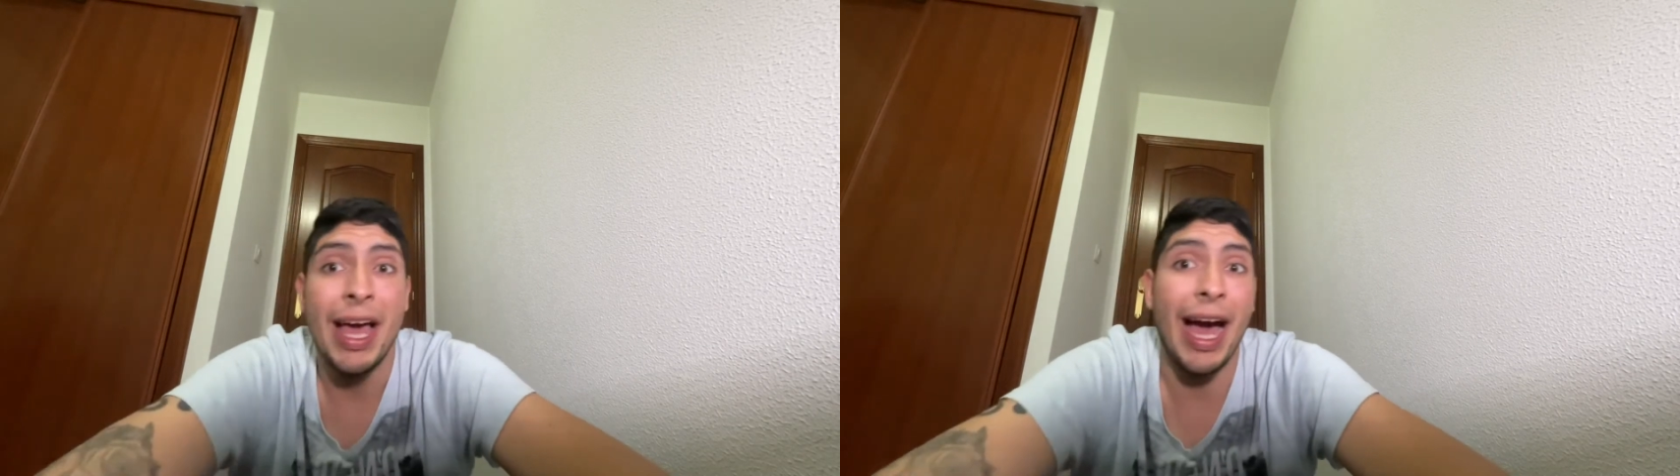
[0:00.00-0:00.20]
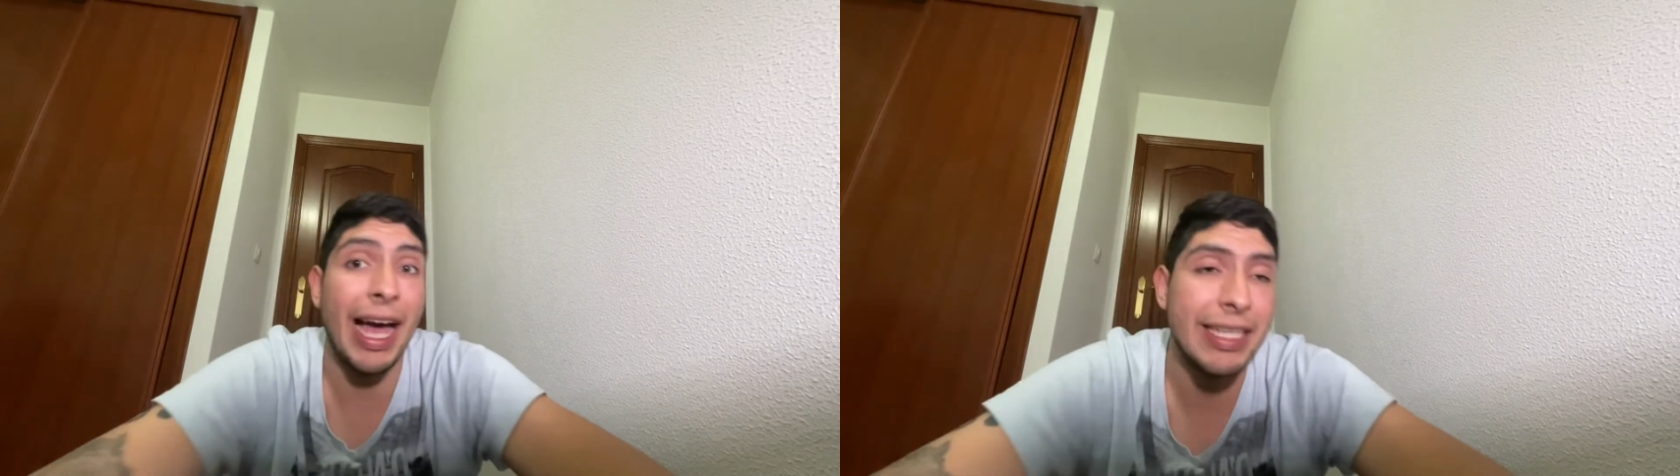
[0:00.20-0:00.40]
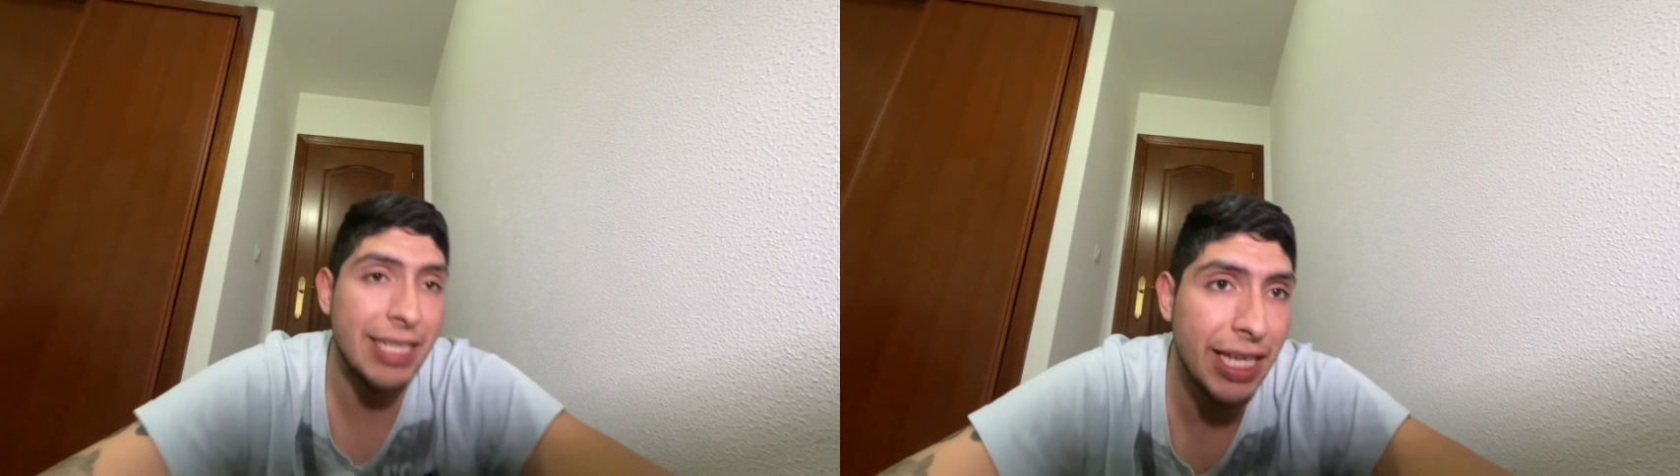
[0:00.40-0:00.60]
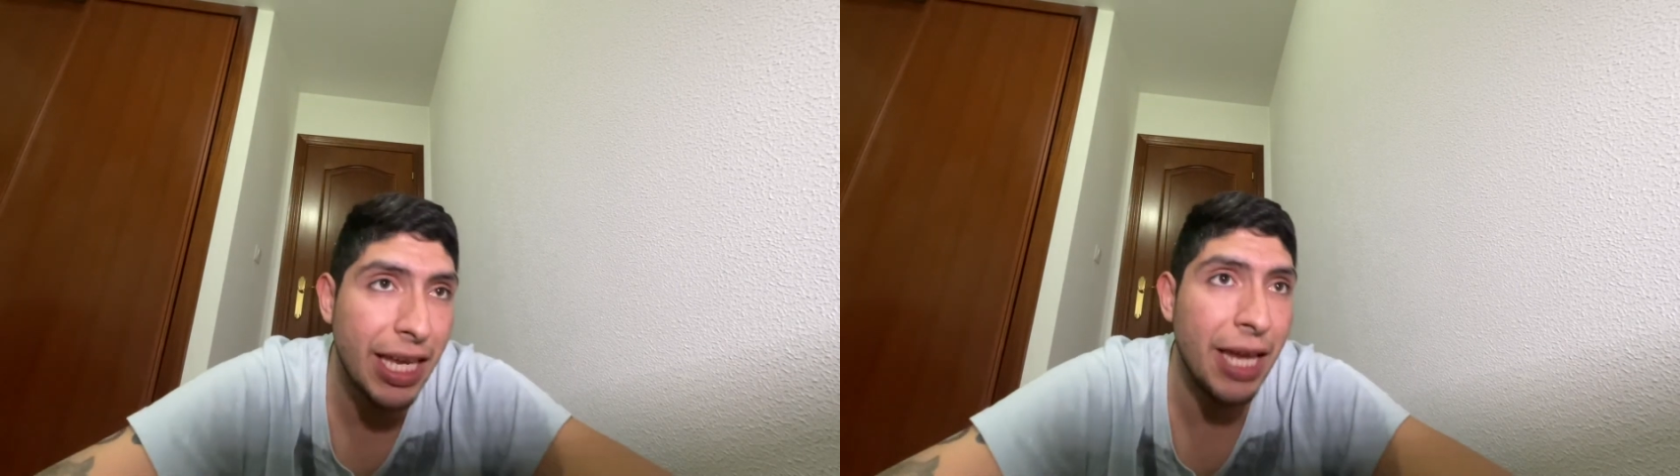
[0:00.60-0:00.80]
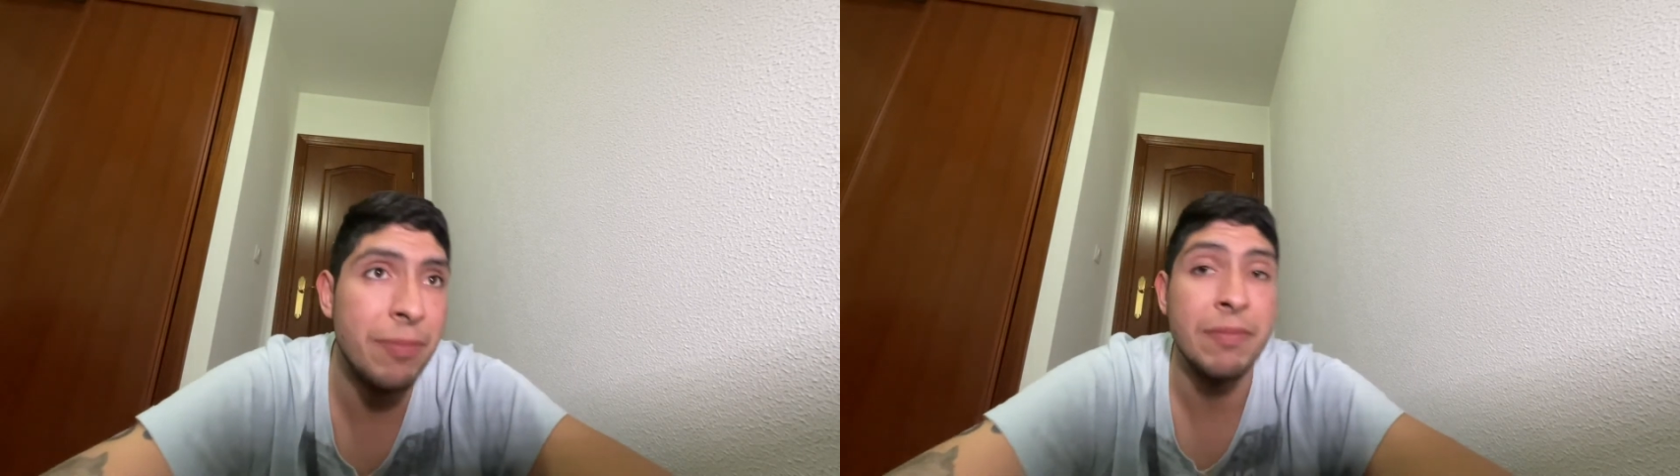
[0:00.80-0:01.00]
así
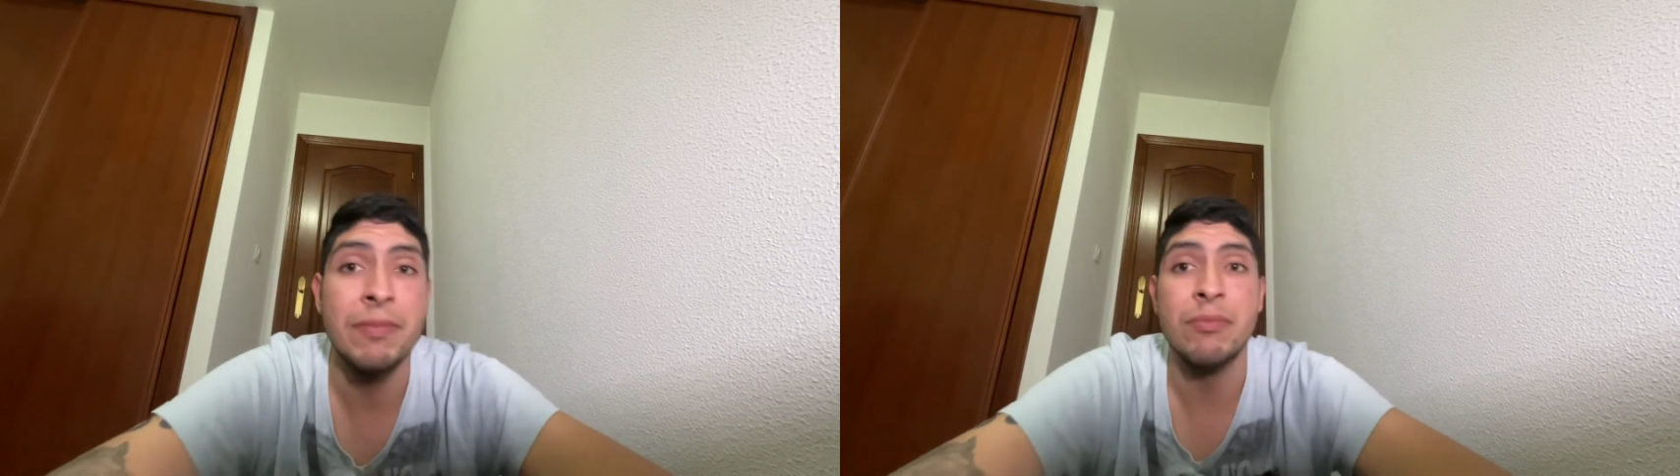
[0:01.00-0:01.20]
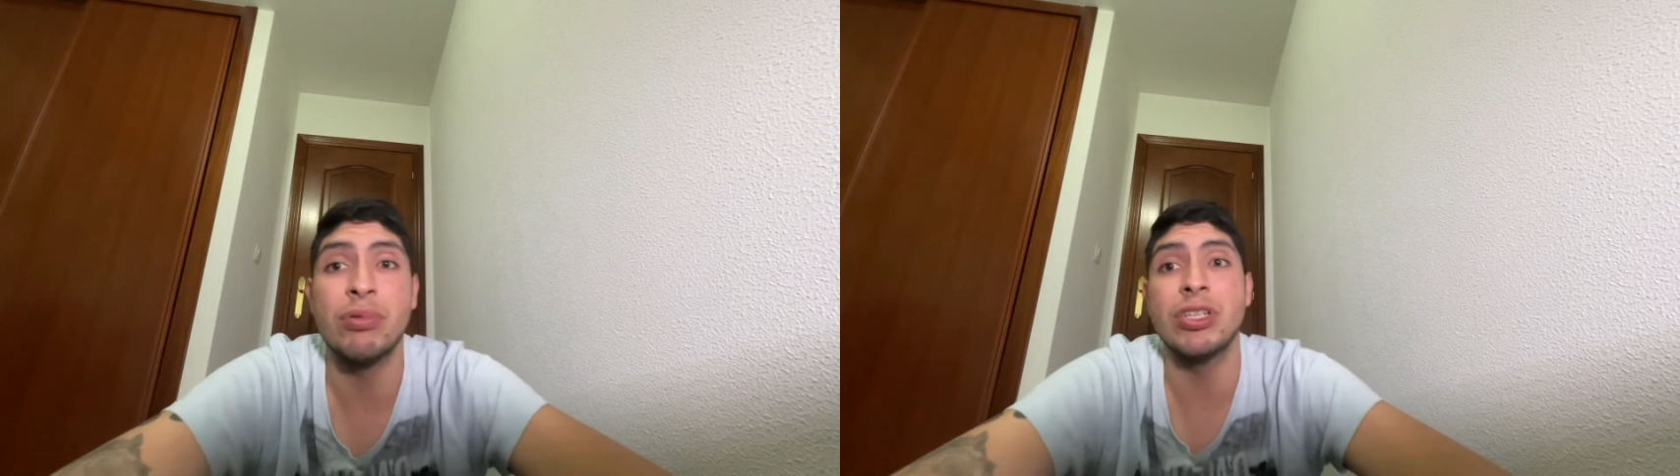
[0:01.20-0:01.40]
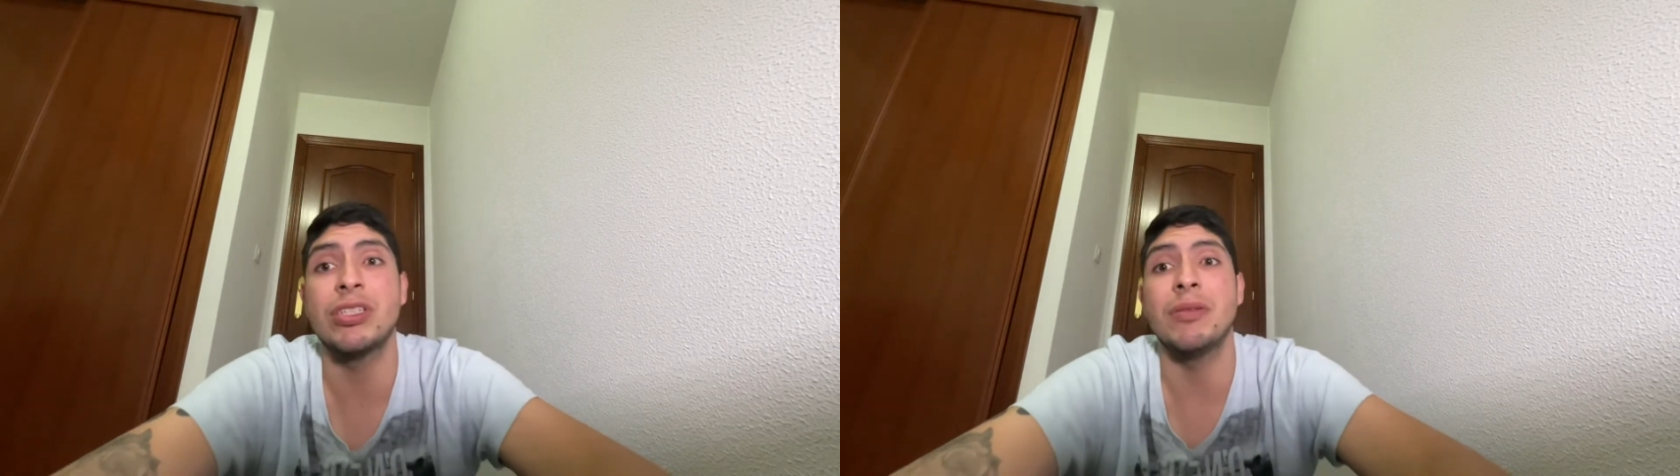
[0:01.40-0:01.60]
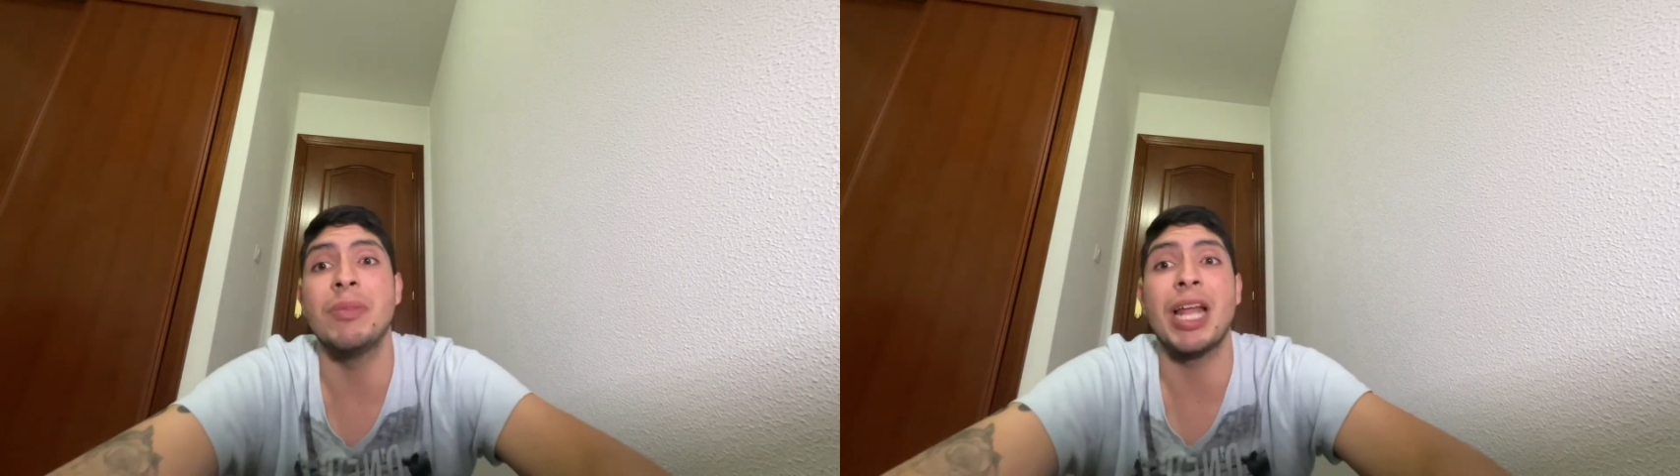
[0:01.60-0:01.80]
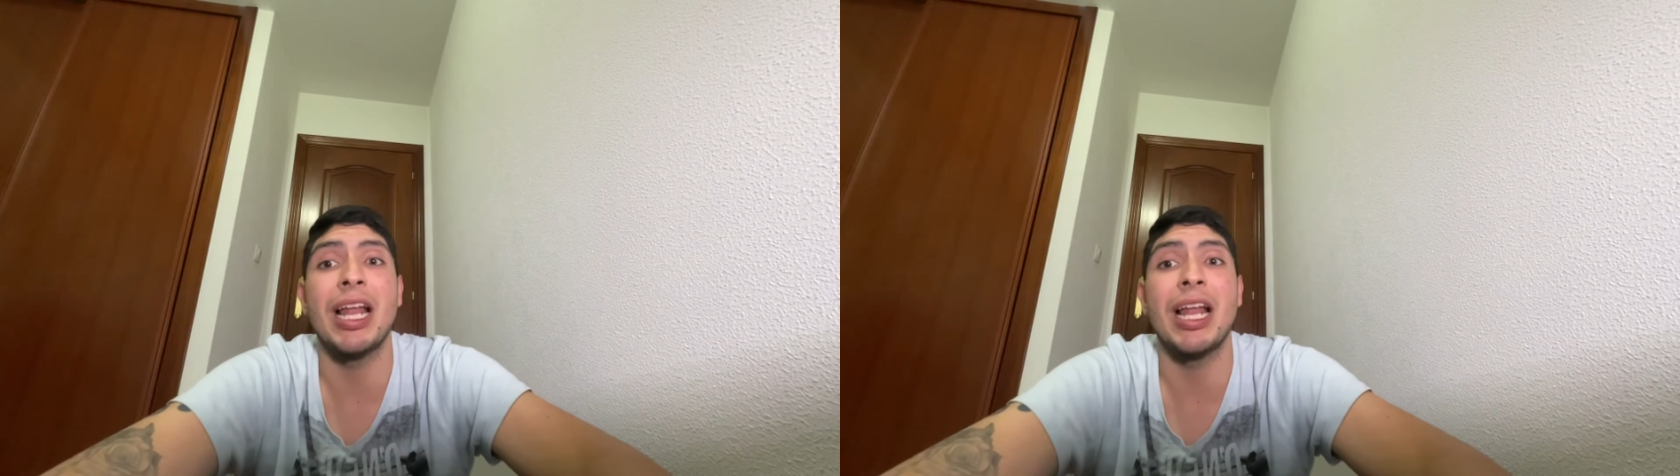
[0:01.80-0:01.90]
que pues mira,